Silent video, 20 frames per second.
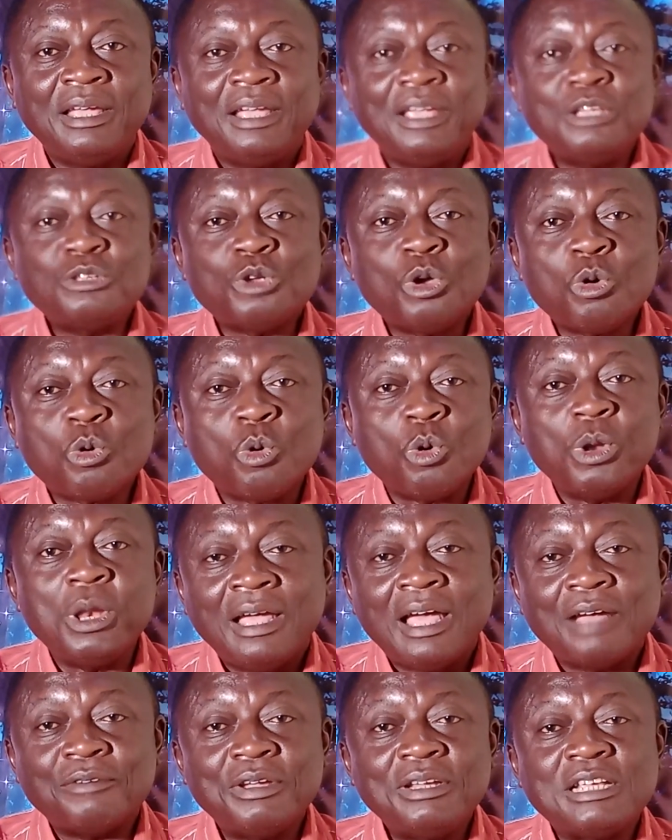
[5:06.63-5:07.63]
Ils sont collés
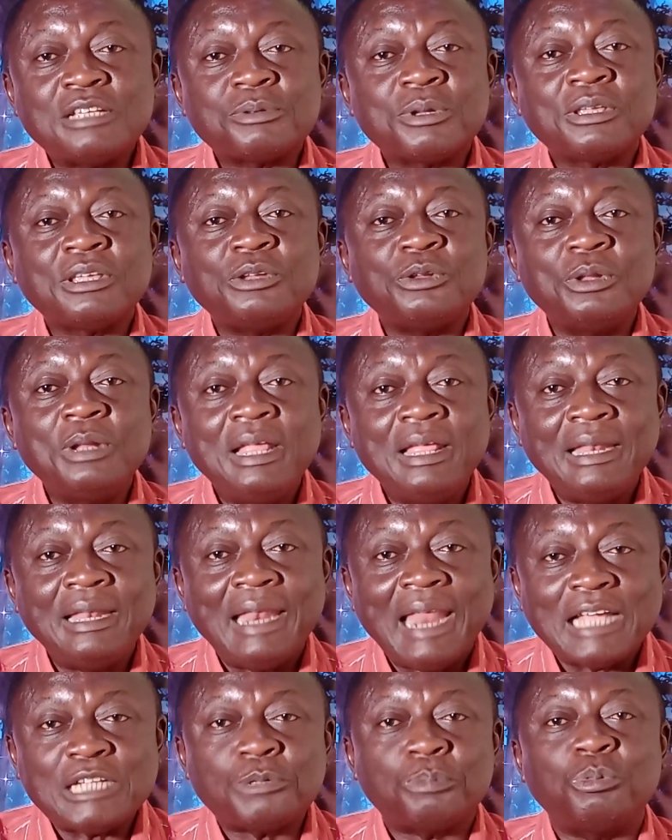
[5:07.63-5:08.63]
avec un esprit qui ne les
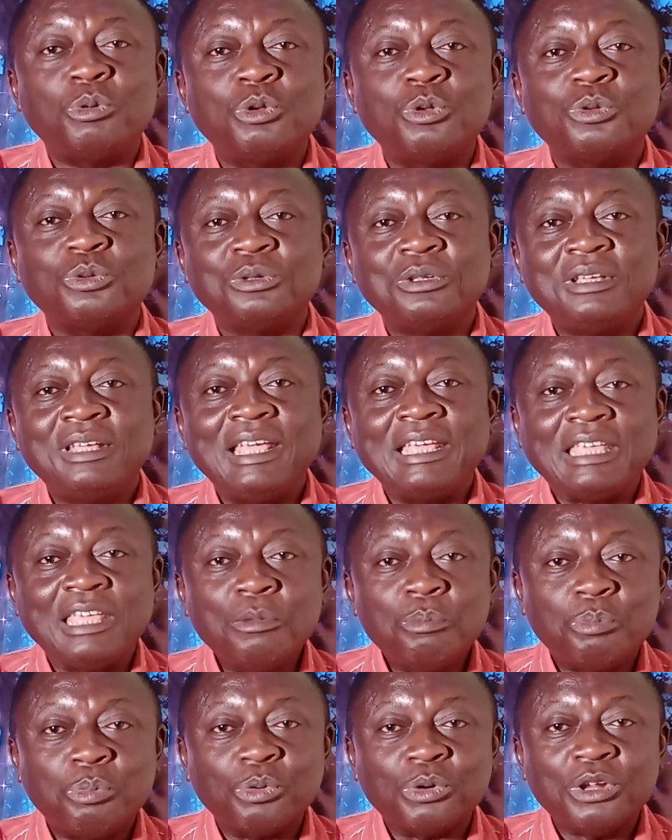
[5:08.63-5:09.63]
lâche plus et qui
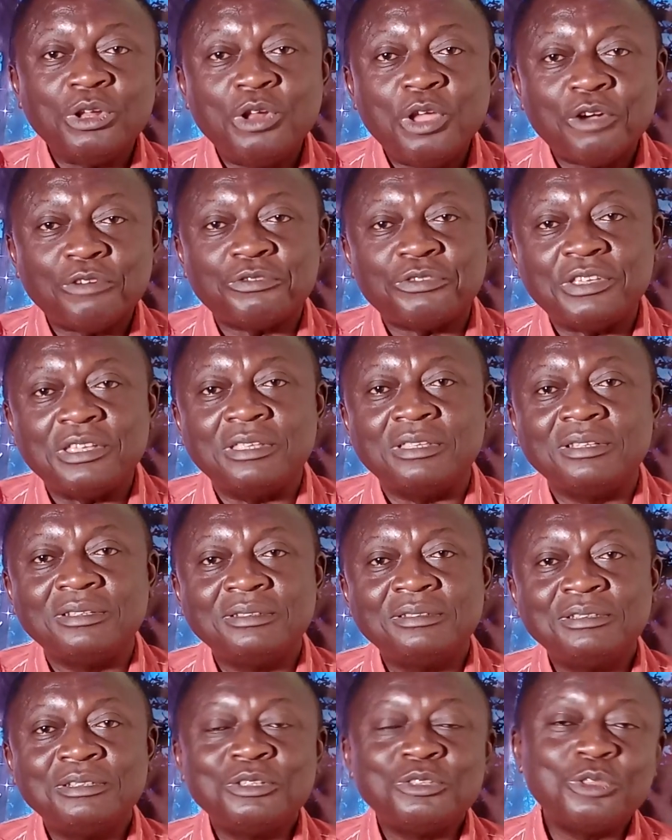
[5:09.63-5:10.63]
pourrit leur vie.
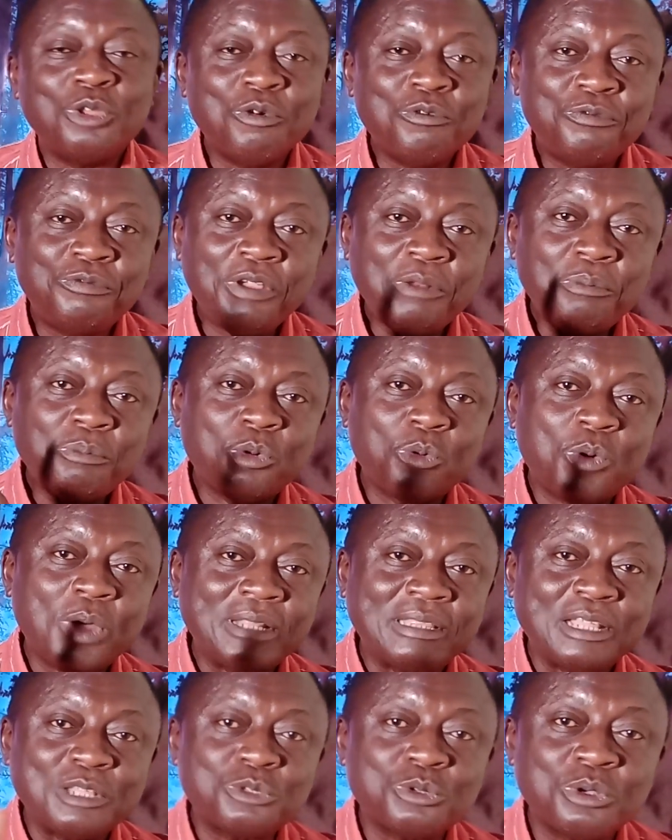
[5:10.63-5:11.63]
Donc faites beaucoup
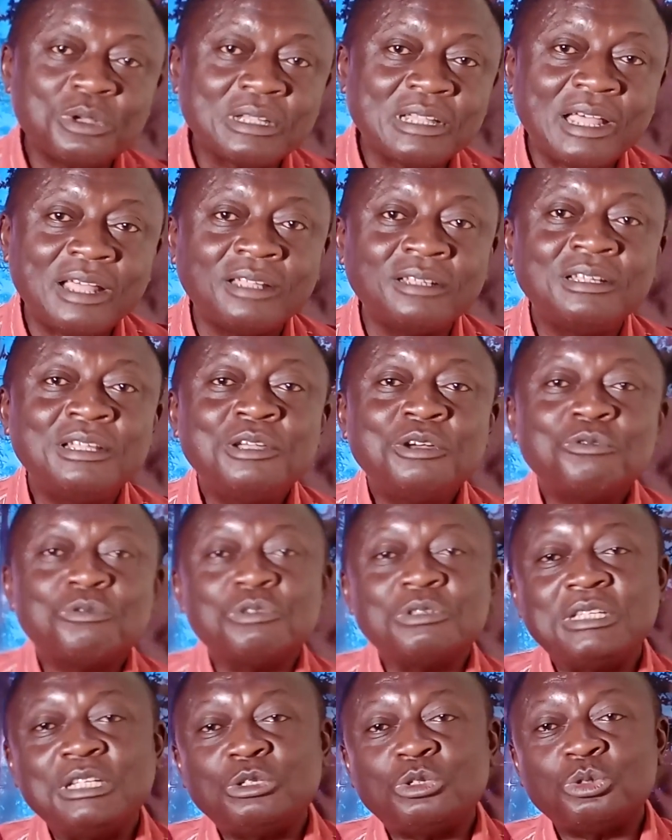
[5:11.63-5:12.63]
attention quand
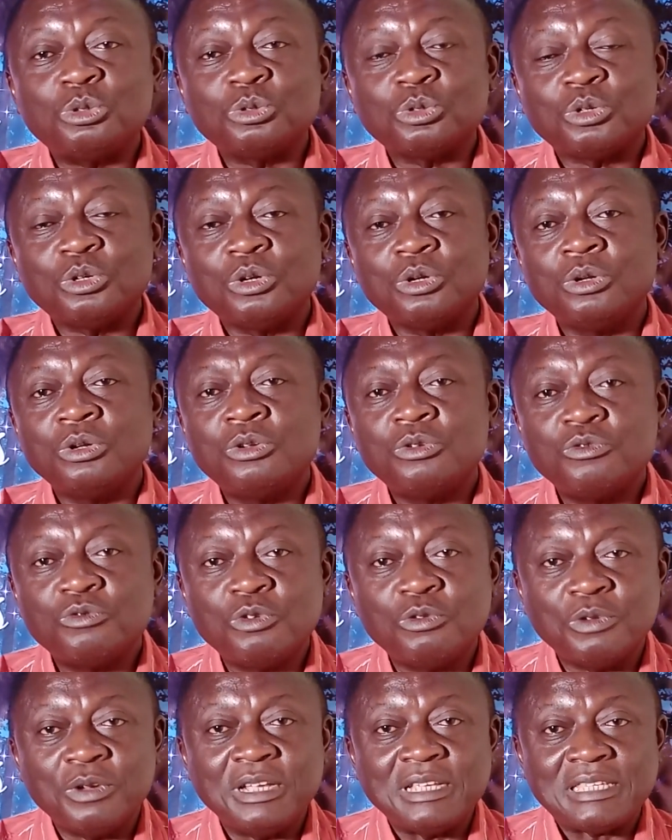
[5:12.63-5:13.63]
vous dites toujours que
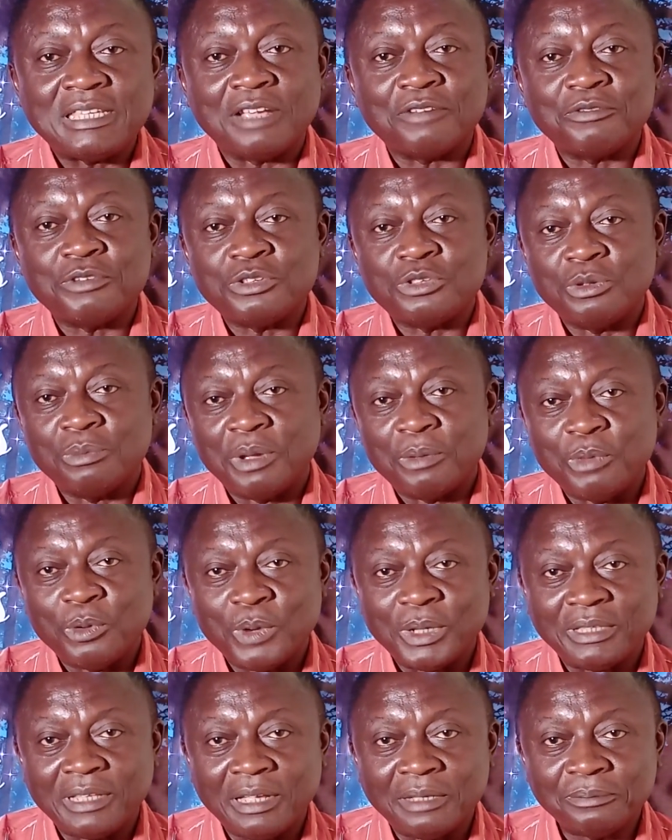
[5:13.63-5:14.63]
vous voulez le service de Mamie
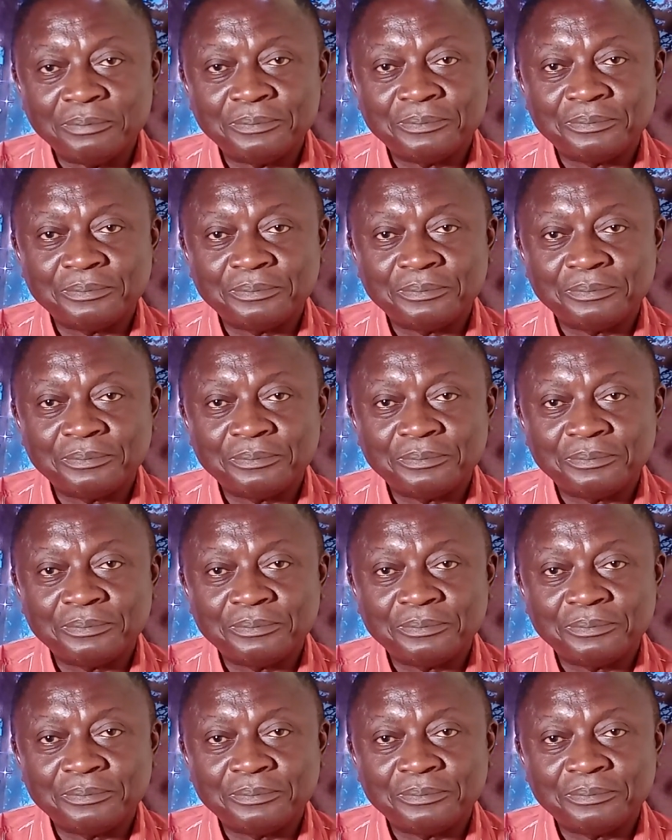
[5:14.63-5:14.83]
Wata.